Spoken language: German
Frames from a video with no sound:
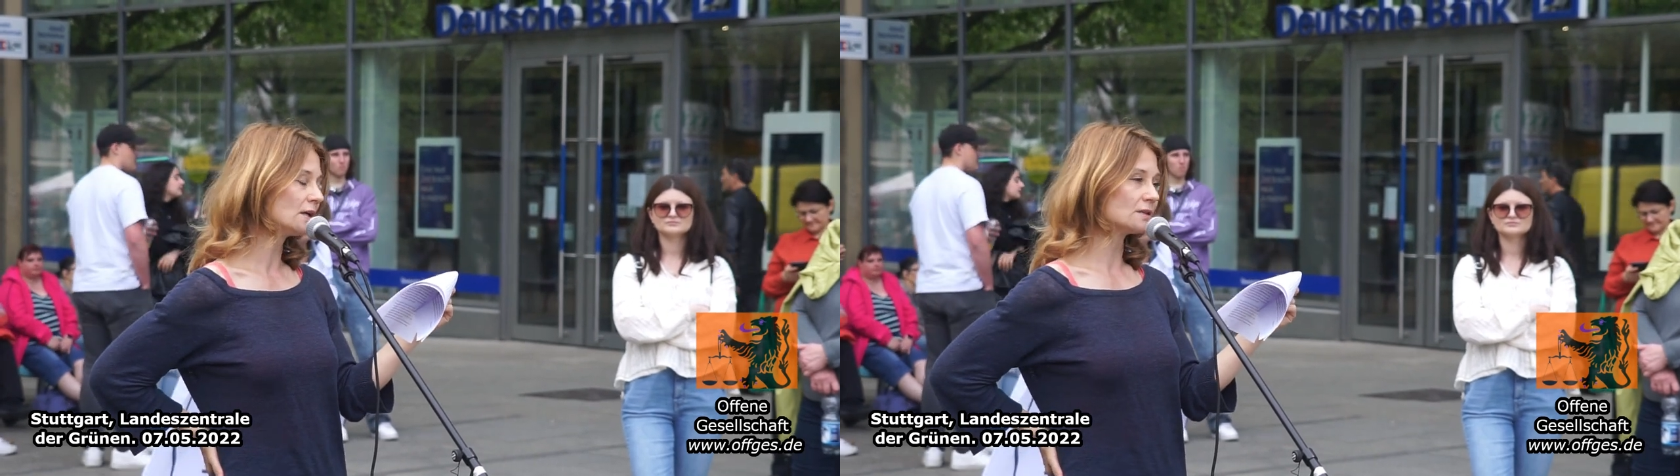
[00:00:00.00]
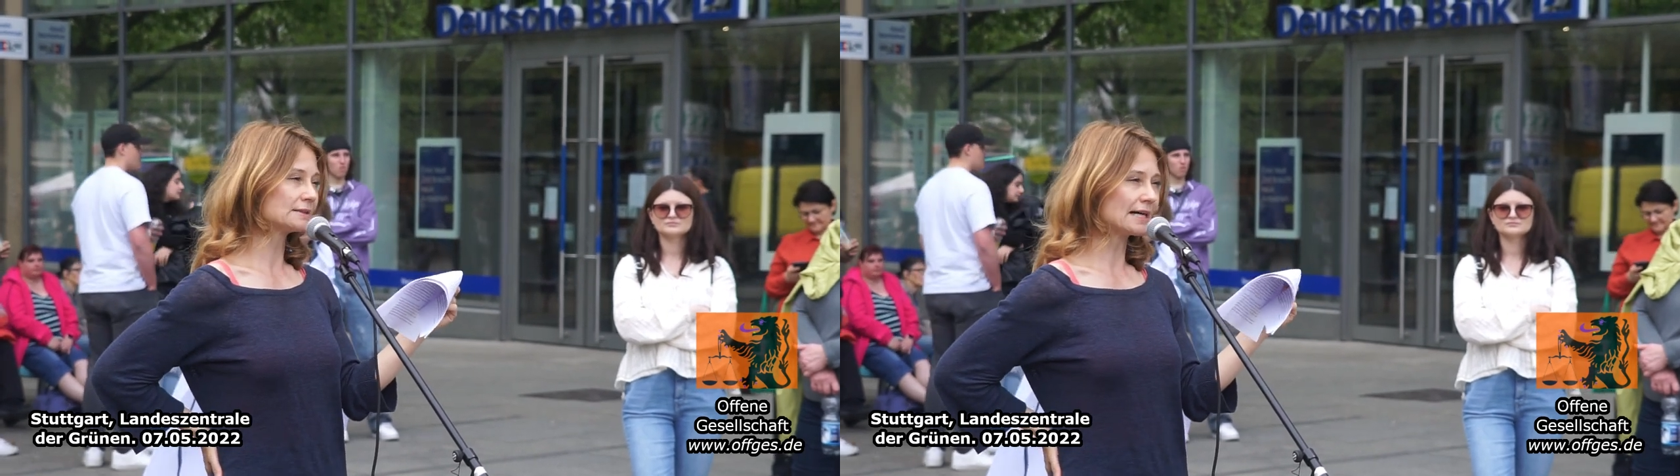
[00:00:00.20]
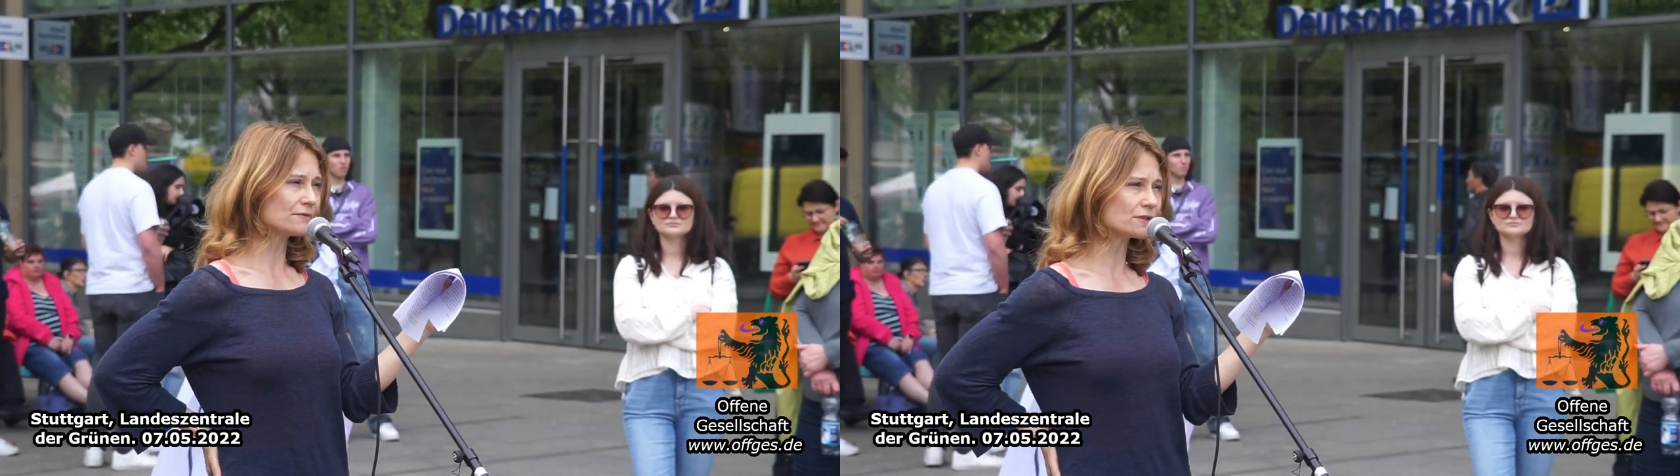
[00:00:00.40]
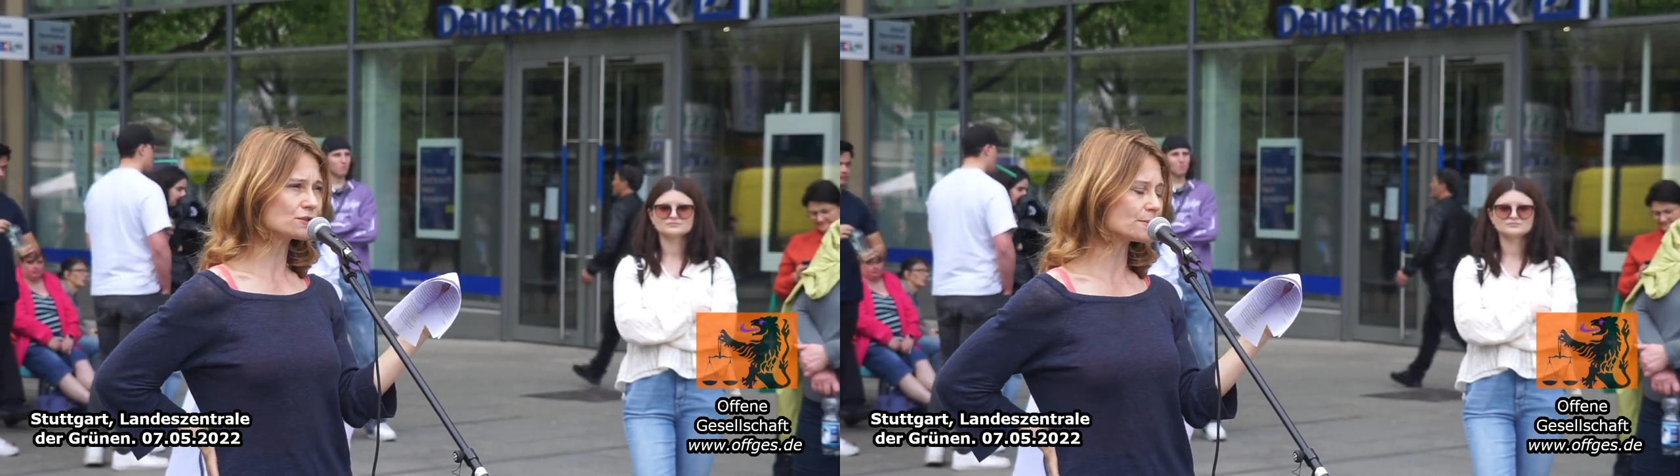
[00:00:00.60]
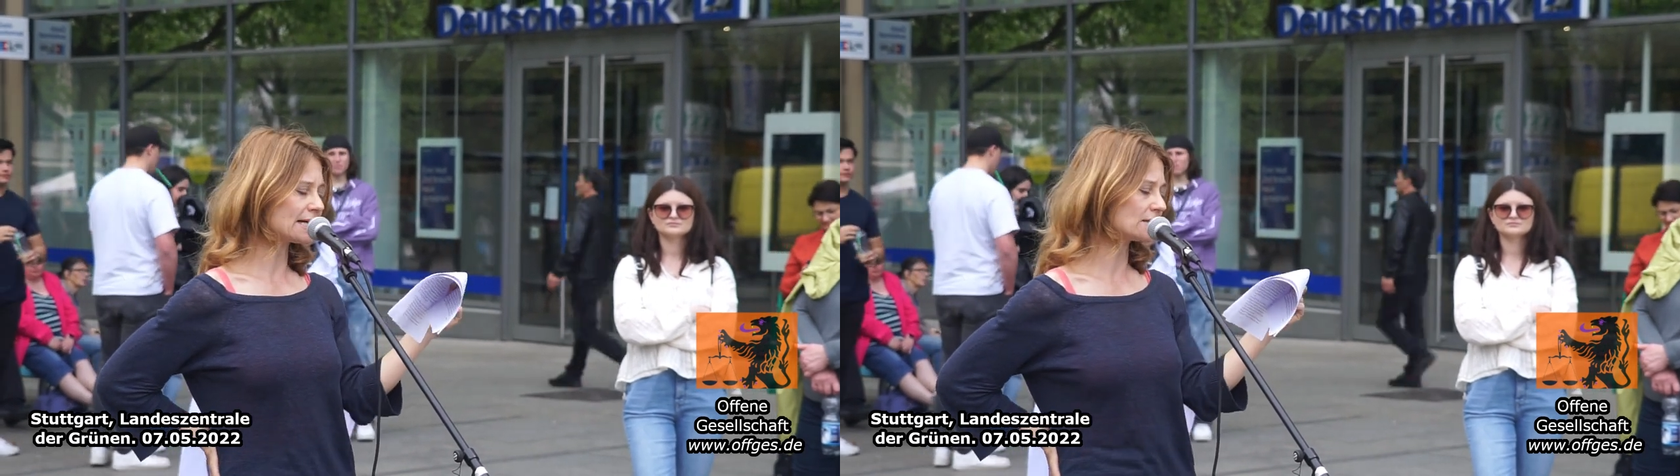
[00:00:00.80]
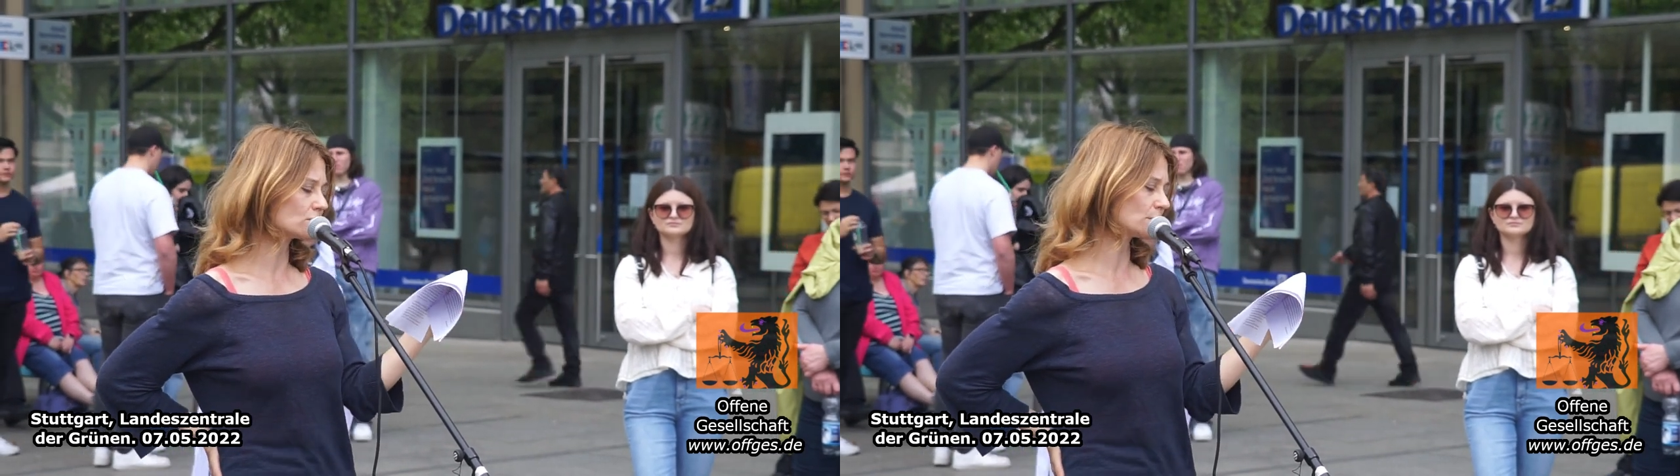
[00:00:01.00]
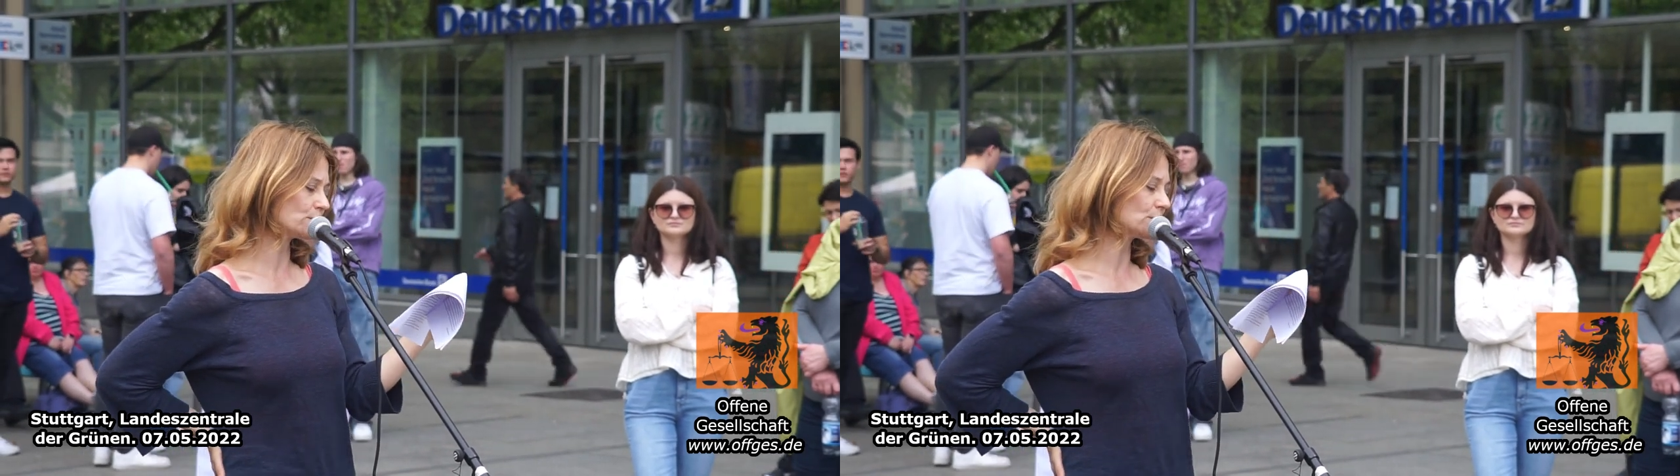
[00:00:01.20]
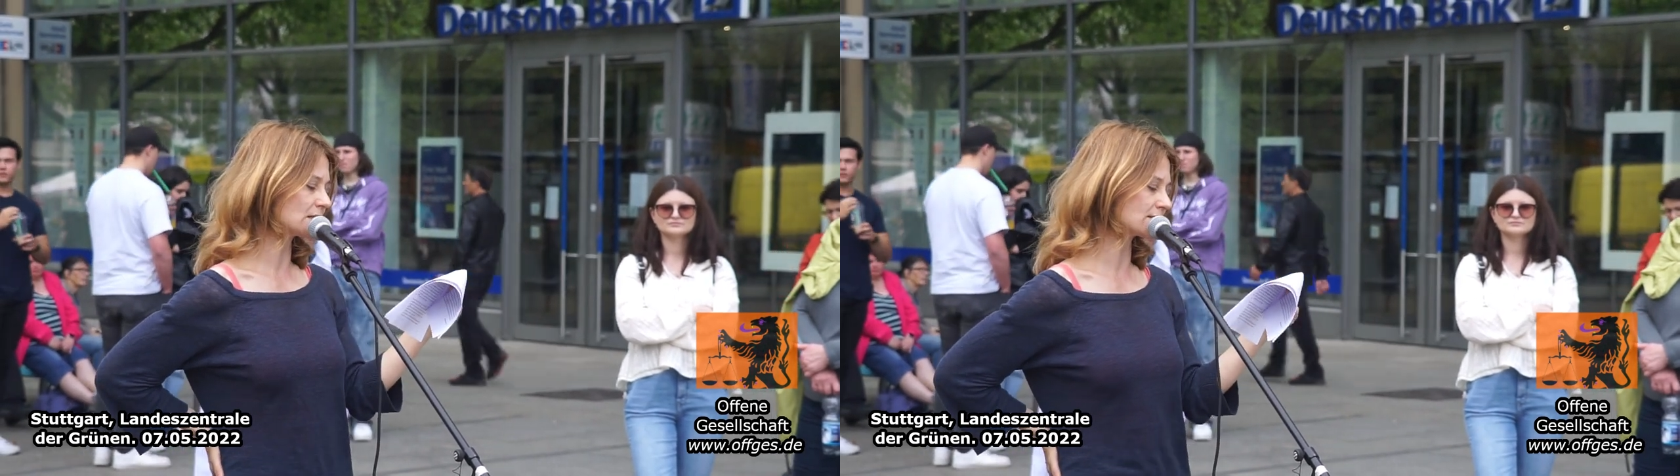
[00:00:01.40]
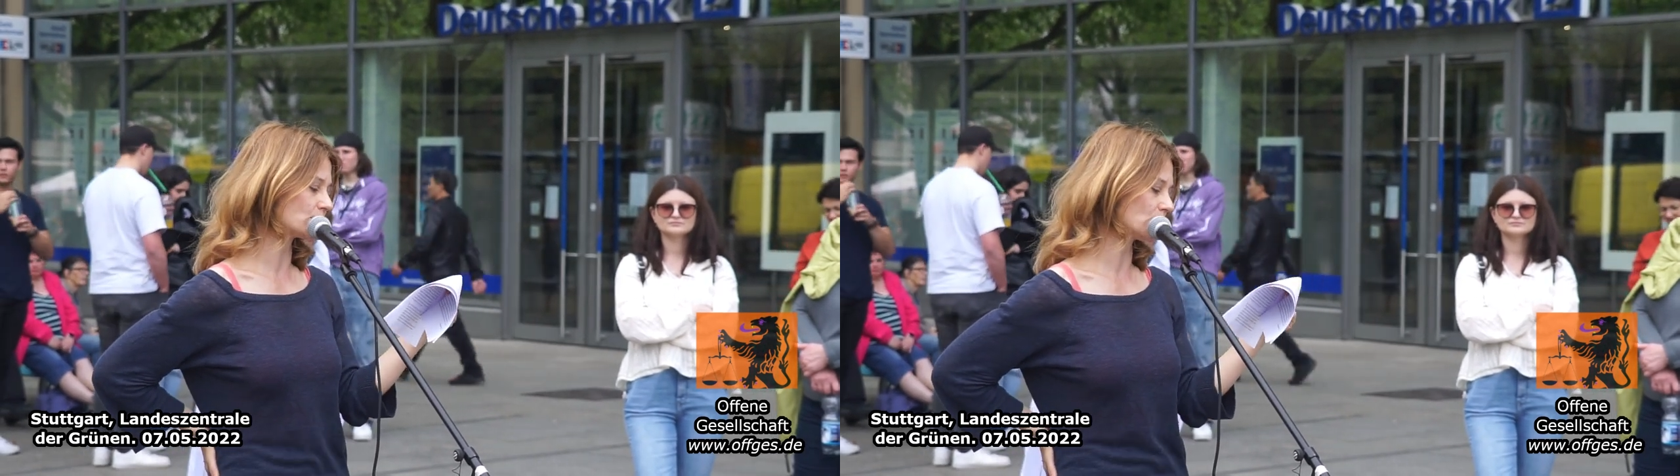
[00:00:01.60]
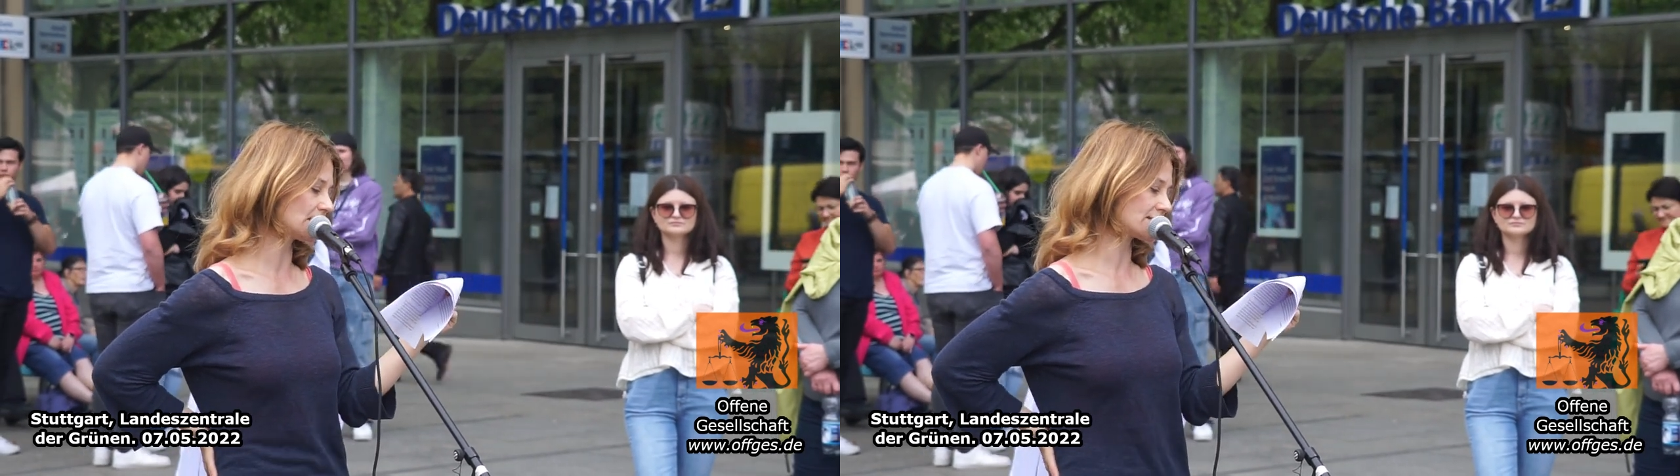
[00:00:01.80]
Und da wird über eine
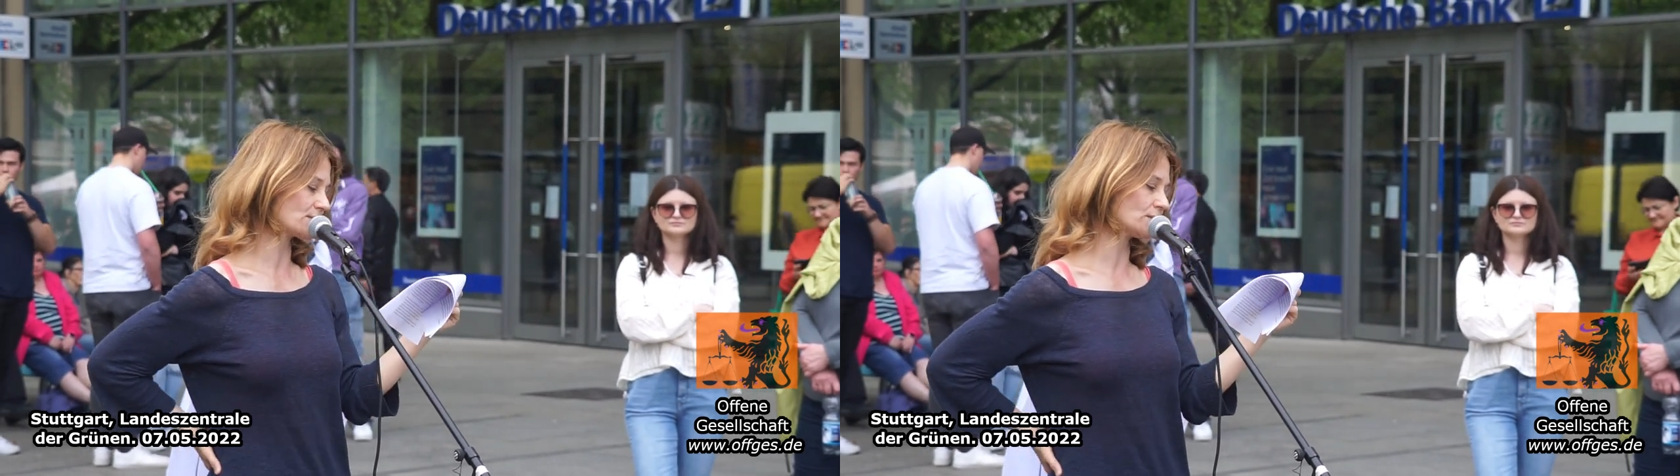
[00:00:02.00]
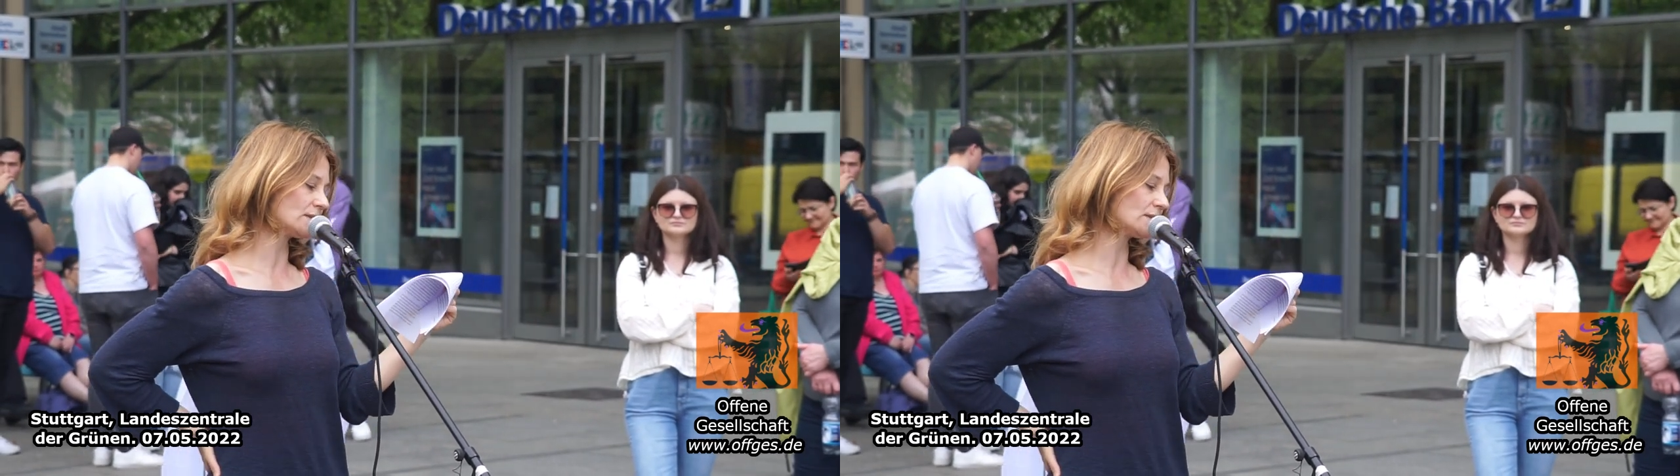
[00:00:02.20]
Computersimulation